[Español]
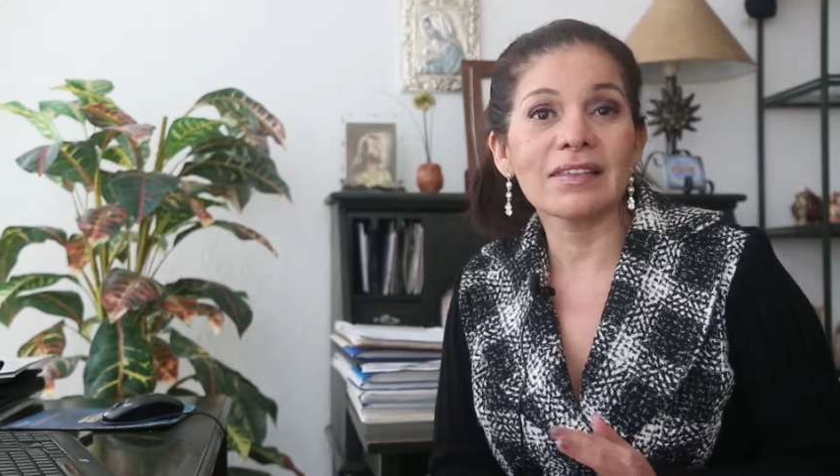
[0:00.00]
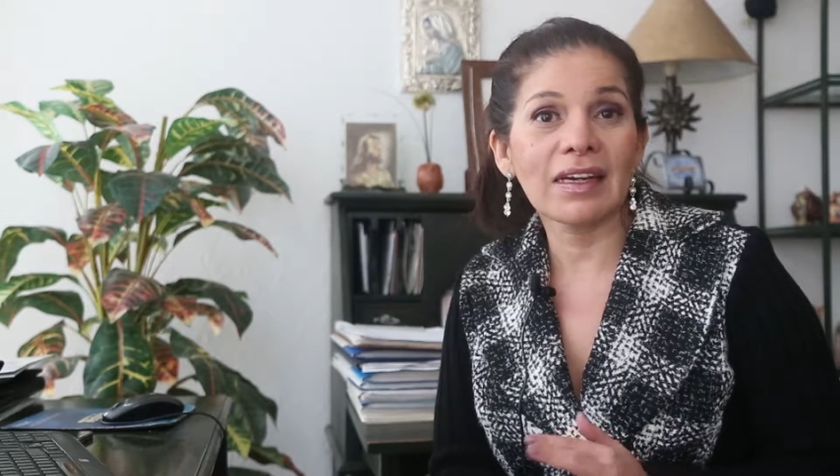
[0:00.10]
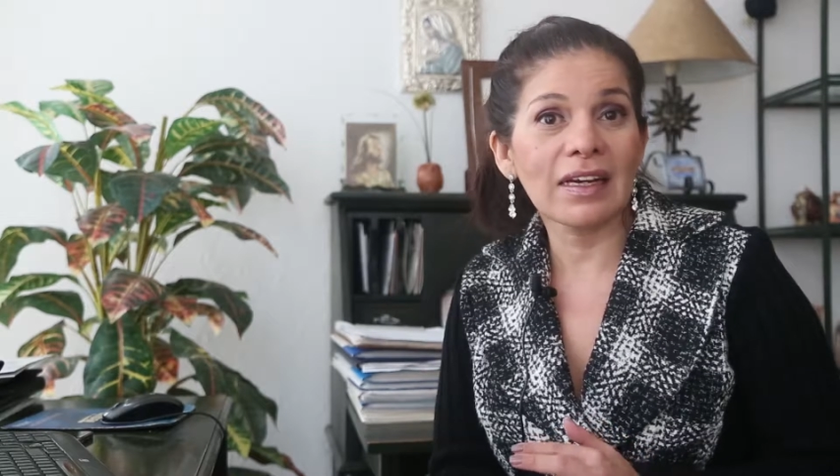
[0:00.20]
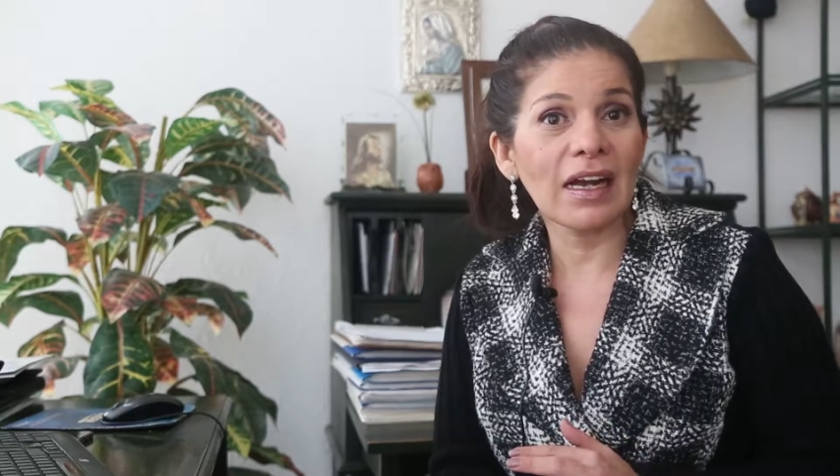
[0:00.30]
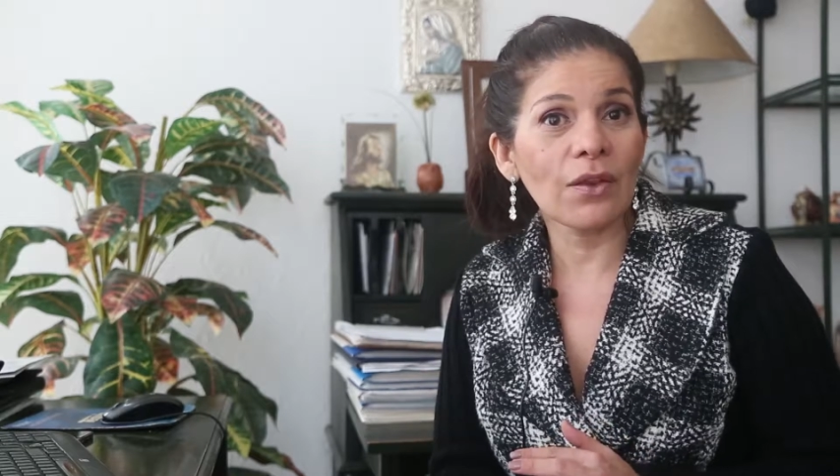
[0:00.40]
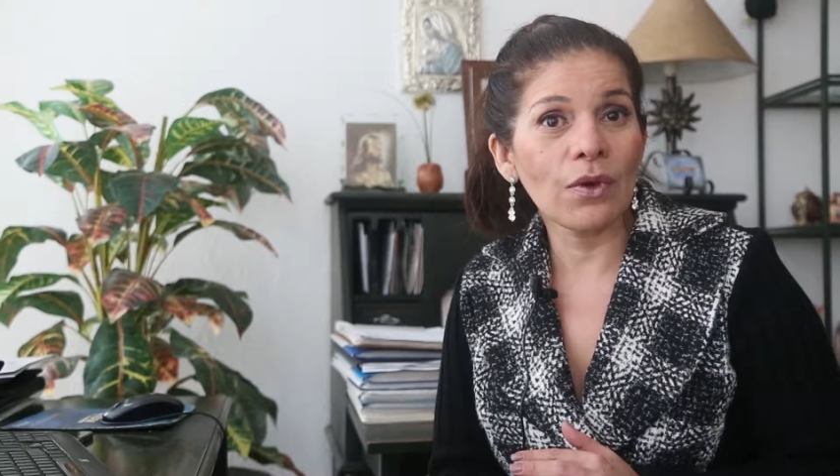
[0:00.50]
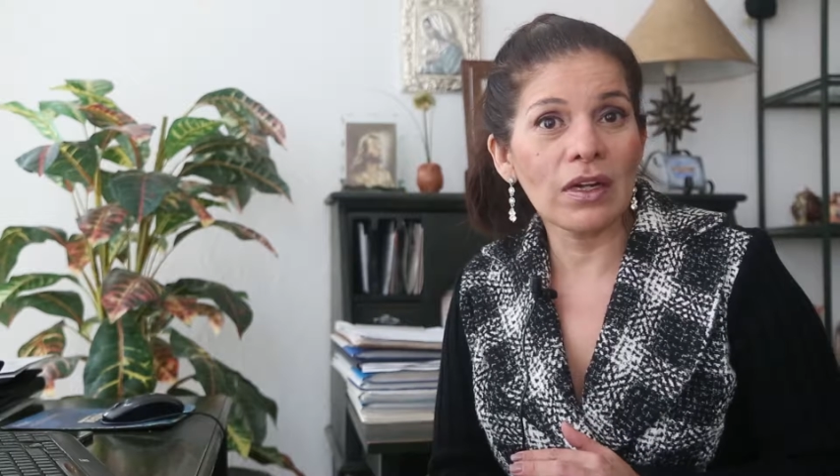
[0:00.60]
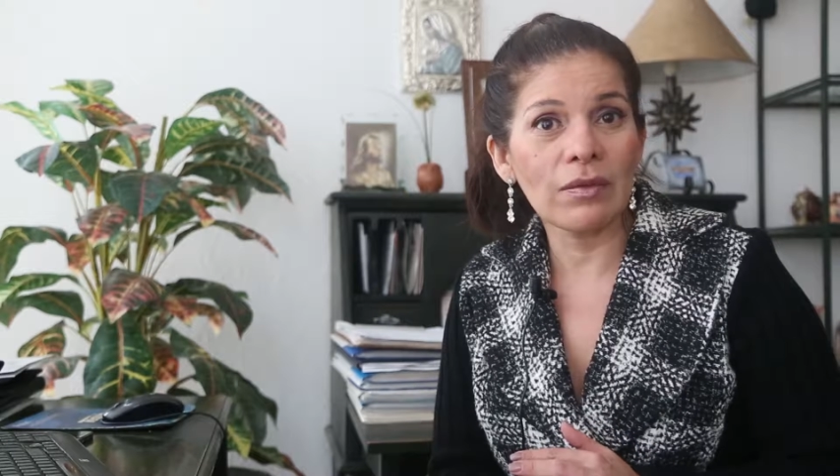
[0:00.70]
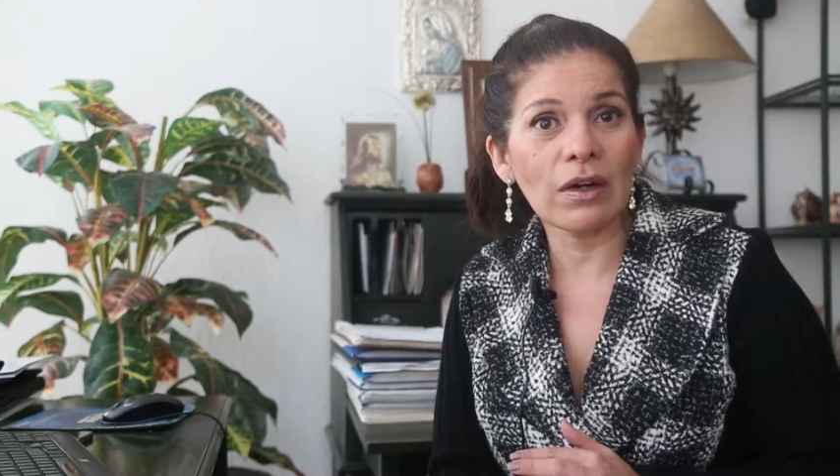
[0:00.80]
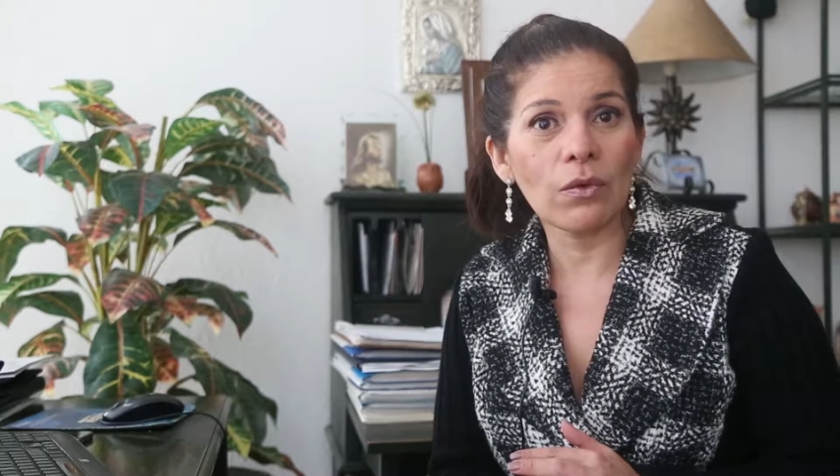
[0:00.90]
sangrado
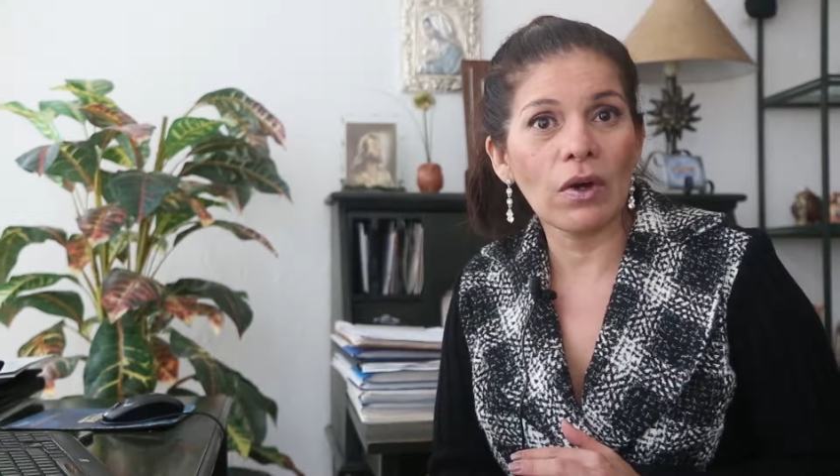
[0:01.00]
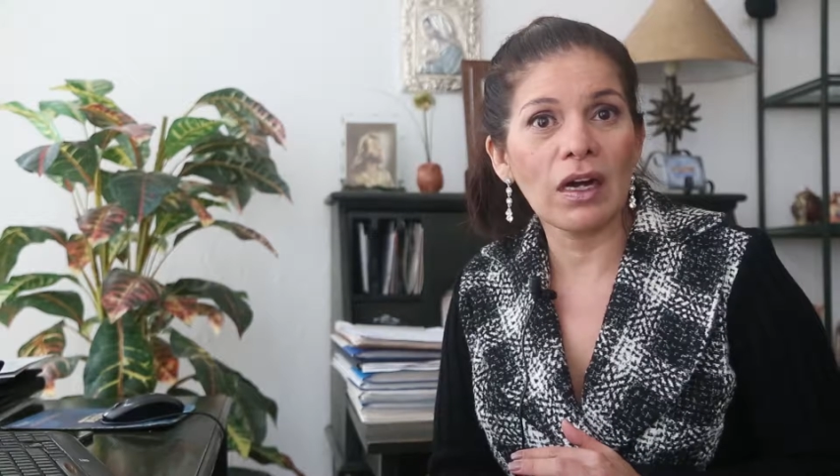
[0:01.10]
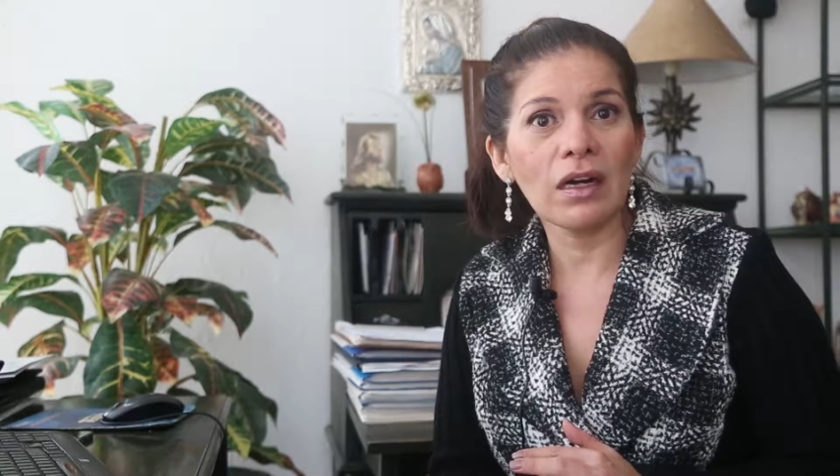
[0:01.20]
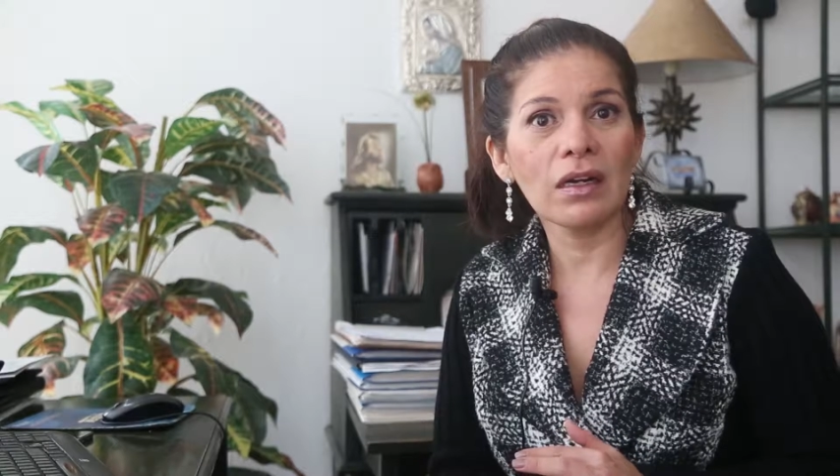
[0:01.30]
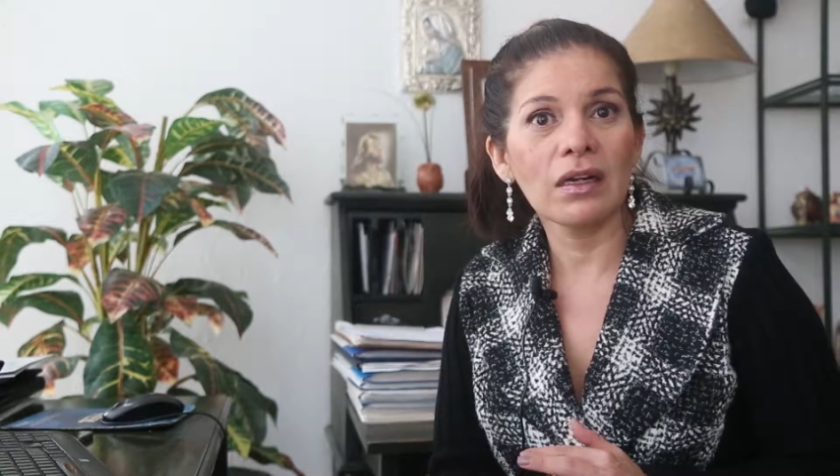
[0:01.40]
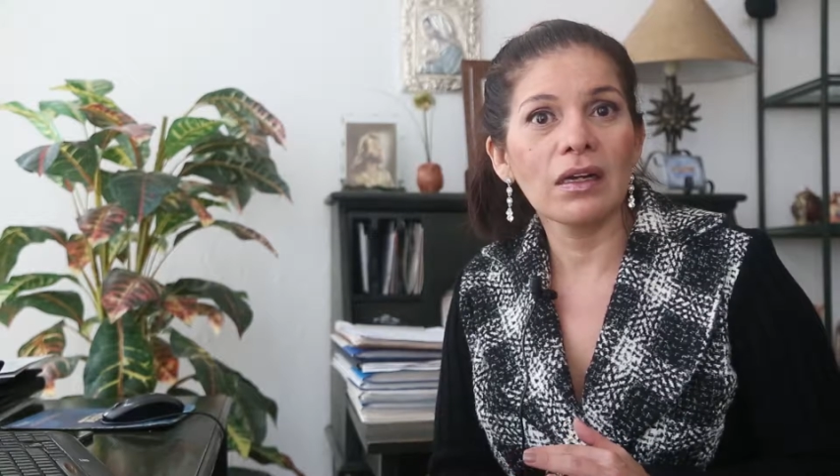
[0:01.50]
al evacuar,